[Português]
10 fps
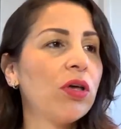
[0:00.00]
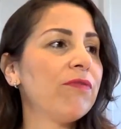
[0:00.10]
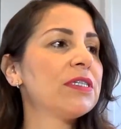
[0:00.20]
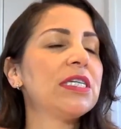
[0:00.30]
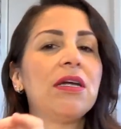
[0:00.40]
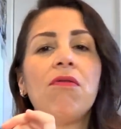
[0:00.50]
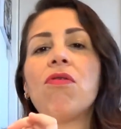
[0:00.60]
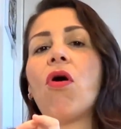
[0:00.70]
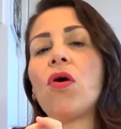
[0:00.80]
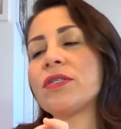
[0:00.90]
que você não
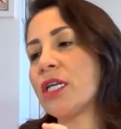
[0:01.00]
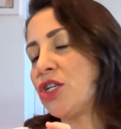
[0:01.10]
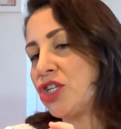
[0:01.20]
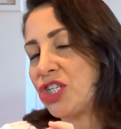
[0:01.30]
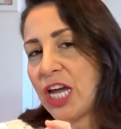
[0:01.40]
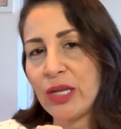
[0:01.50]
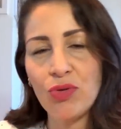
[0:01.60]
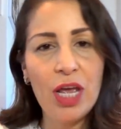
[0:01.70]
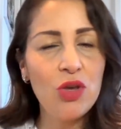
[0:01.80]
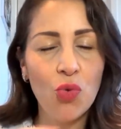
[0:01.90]
gosta de
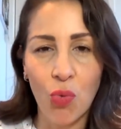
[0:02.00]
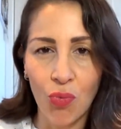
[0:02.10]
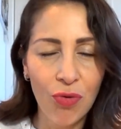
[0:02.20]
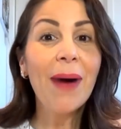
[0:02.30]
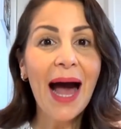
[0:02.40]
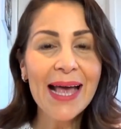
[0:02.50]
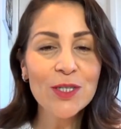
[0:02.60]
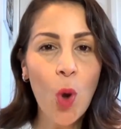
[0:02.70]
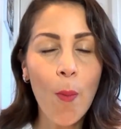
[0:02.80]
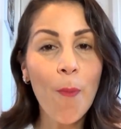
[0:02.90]
jeito nenhum.
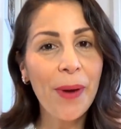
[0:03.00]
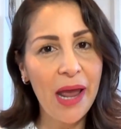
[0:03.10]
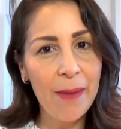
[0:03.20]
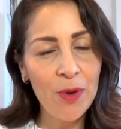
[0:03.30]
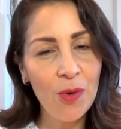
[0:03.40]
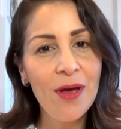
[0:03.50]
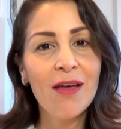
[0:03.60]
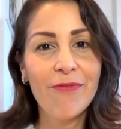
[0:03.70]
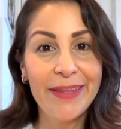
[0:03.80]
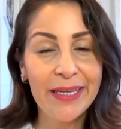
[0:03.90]
Mas como prêmio
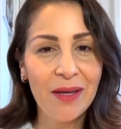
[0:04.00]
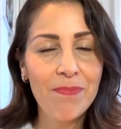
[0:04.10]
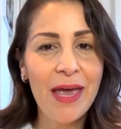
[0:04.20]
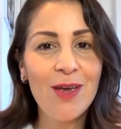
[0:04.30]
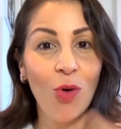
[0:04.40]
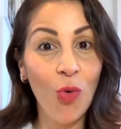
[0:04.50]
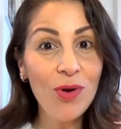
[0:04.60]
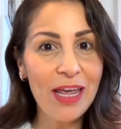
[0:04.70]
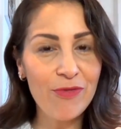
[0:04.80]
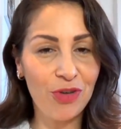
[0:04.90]
vai ter também um
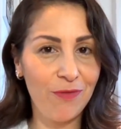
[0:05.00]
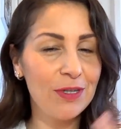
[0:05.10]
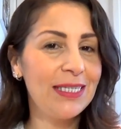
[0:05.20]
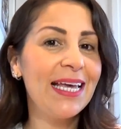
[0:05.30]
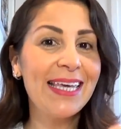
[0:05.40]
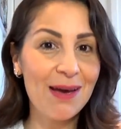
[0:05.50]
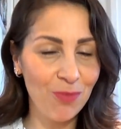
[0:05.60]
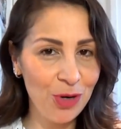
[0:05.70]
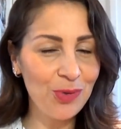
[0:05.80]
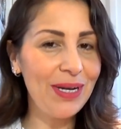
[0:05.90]
livro que você quer
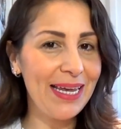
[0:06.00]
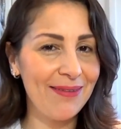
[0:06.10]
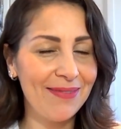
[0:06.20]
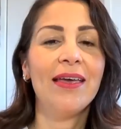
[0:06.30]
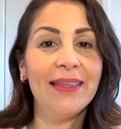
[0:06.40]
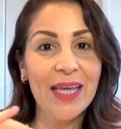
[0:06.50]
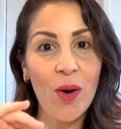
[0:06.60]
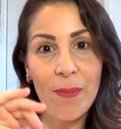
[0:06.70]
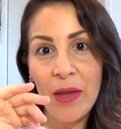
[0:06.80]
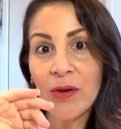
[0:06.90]
muito ler.
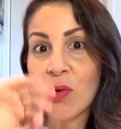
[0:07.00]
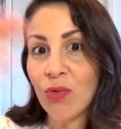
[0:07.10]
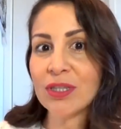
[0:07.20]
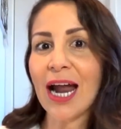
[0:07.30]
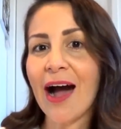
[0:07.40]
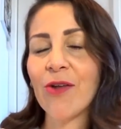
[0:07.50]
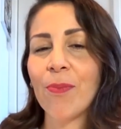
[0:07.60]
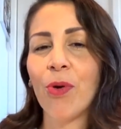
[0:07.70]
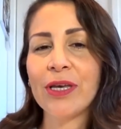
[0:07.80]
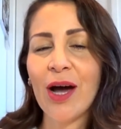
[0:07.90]
Então é meio que ao contrário,
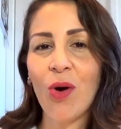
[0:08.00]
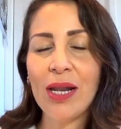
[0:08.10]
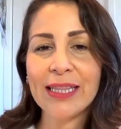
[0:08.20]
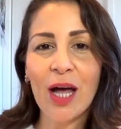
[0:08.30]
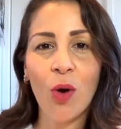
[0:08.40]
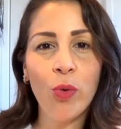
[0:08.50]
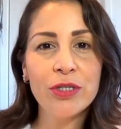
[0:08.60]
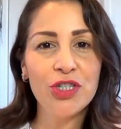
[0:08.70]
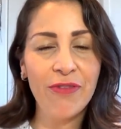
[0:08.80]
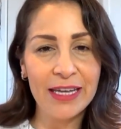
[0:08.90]
porque a roleta
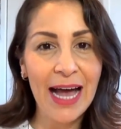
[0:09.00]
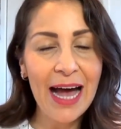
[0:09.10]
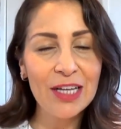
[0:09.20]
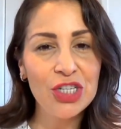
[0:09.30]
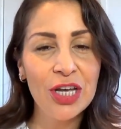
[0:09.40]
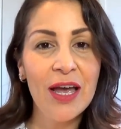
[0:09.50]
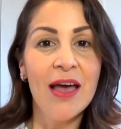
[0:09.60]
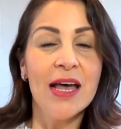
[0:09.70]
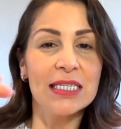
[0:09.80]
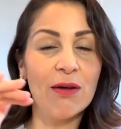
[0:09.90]
russa de verdade
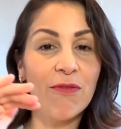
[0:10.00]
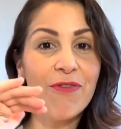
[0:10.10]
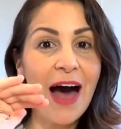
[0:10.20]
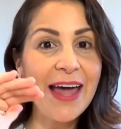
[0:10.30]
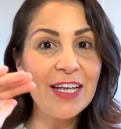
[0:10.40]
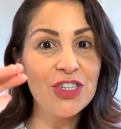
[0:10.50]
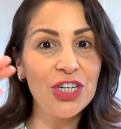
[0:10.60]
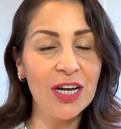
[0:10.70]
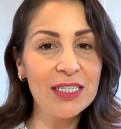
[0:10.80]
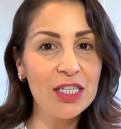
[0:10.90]
são várias
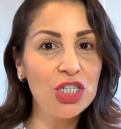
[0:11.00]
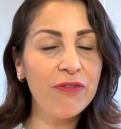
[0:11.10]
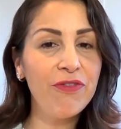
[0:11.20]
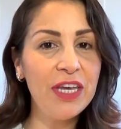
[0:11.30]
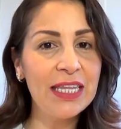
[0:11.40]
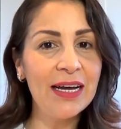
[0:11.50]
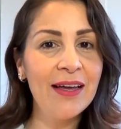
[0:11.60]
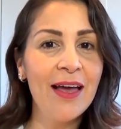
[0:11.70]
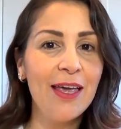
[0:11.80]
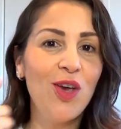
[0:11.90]
chances de
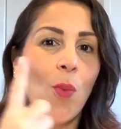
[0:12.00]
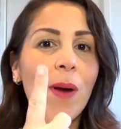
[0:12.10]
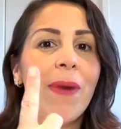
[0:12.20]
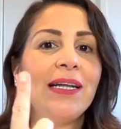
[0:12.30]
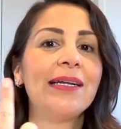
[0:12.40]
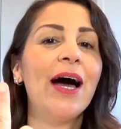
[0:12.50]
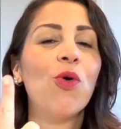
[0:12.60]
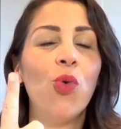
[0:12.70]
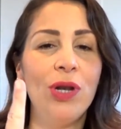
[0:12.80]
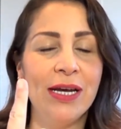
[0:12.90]
vida e uma bala na
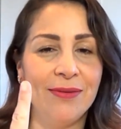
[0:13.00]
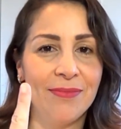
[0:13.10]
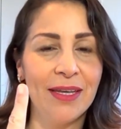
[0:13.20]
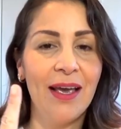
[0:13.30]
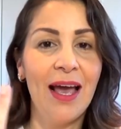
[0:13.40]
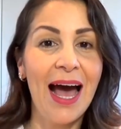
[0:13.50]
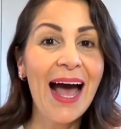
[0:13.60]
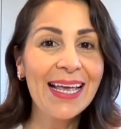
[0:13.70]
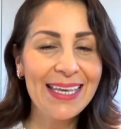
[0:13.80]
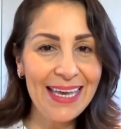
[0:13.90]
agulha.
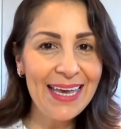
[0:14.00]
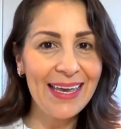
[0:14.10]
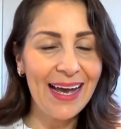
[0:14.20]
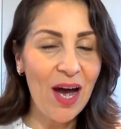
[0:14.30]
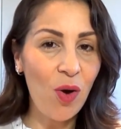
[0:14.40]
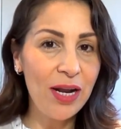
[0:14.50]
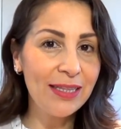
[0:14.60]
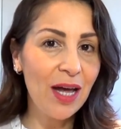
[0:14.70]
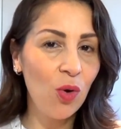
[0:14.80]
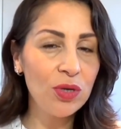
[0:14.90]
Aqui, a
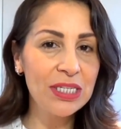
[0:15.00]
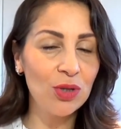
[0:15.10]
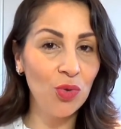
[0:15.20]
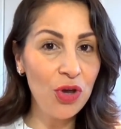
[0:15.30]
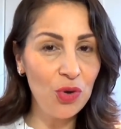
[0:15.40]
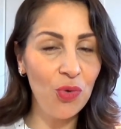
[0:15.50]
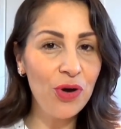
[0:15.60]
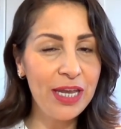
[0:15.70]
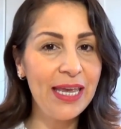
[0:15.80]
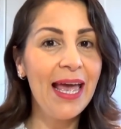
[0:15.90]
roleta russa do
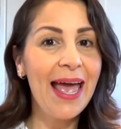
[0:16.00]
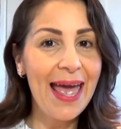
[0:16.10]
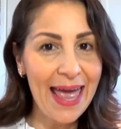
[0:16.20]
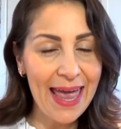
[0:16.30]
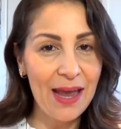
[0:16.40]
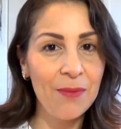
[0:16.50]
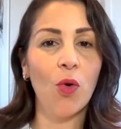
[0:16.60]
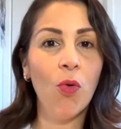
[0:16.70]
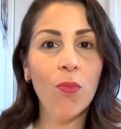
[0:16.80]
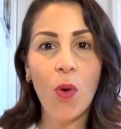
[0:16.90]
Yuri é
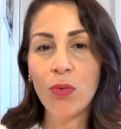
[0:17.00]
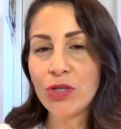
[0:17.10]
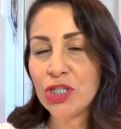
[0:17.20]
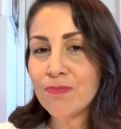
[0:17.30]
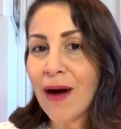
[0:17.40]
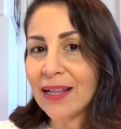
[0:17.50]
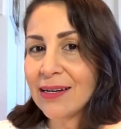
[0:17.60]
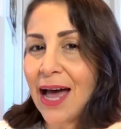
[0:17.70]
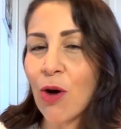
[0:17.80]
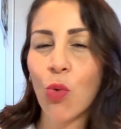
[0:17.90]
um monte de bala
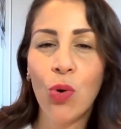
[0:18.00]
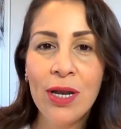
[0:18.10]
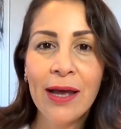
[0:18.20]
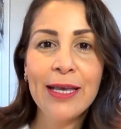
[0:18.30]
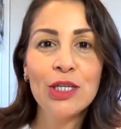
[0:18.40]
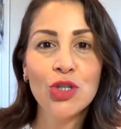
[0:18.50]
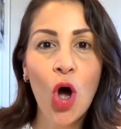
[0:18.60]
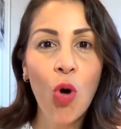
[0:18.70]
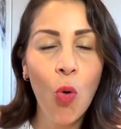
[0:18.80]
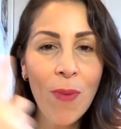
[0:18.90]
na agulha e
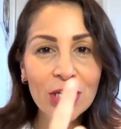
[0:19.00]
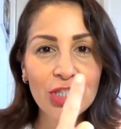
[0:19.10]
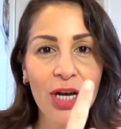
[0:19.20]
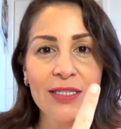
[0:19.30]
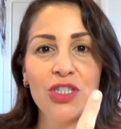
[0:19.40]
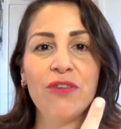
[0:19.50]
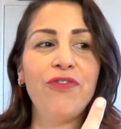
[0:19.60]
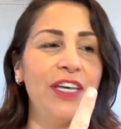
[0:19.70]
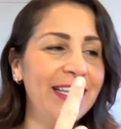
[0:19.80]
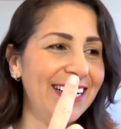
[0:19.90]
só uma chance de vida.